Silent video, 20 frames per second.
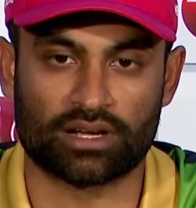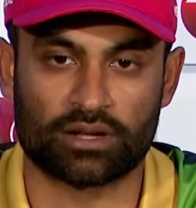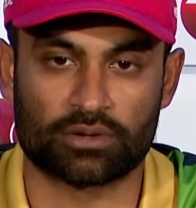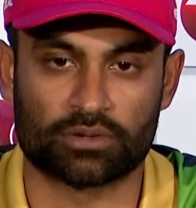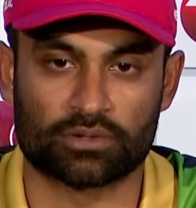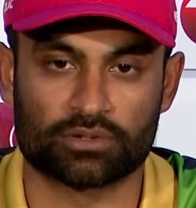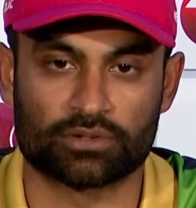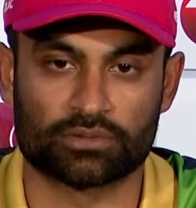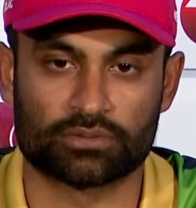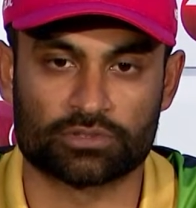
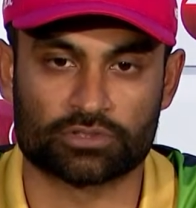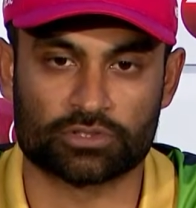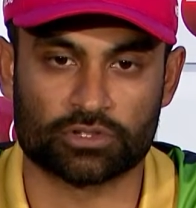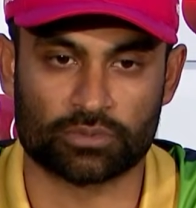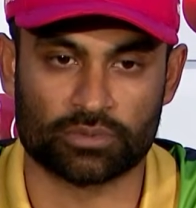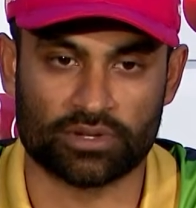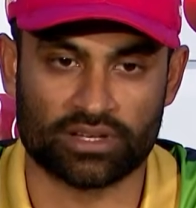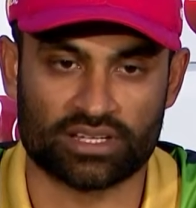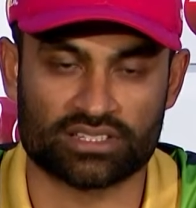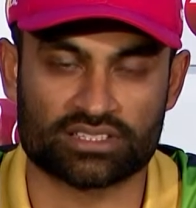কারো
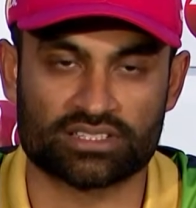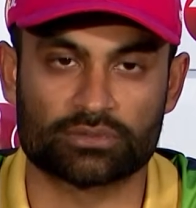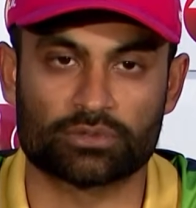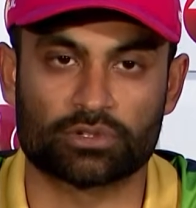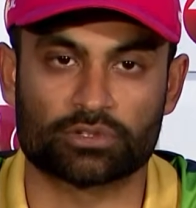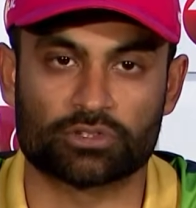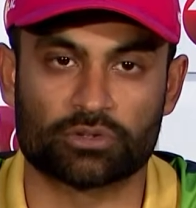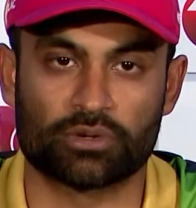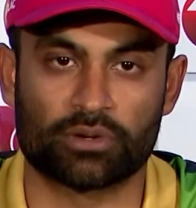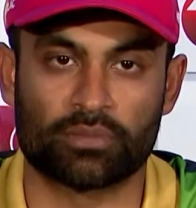সময় আসে
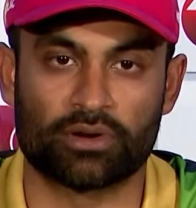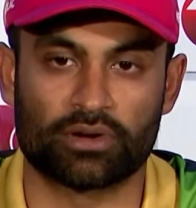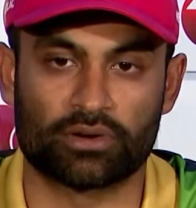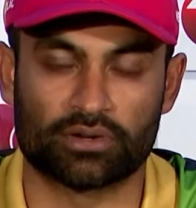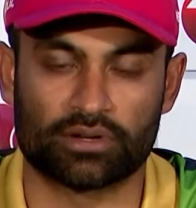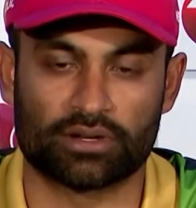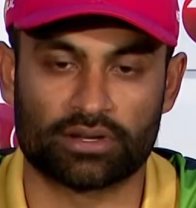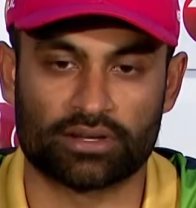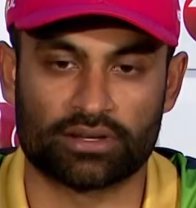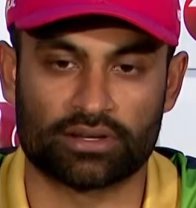অথবা
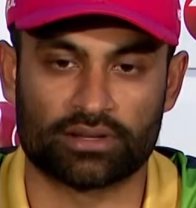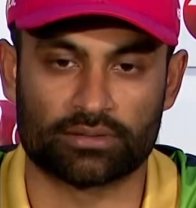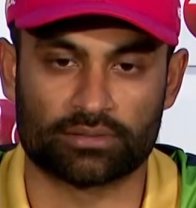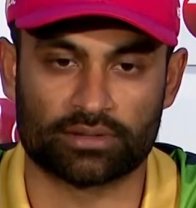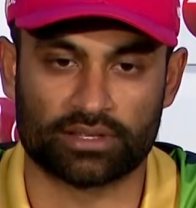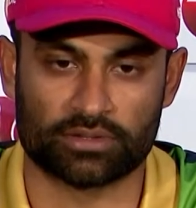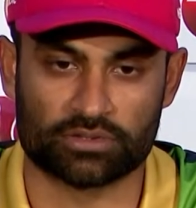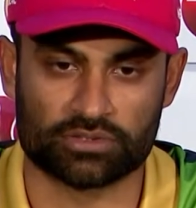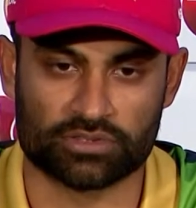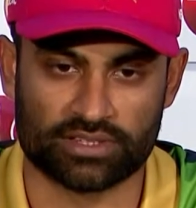
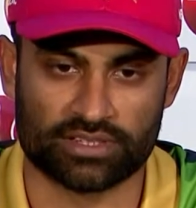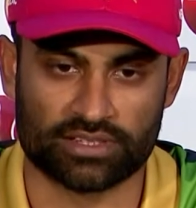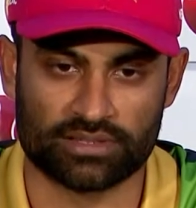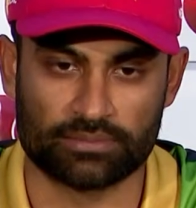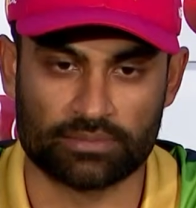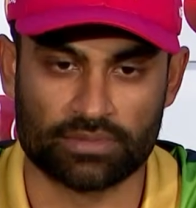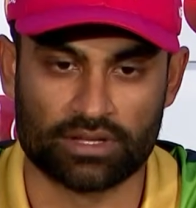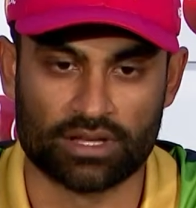কেউ যদি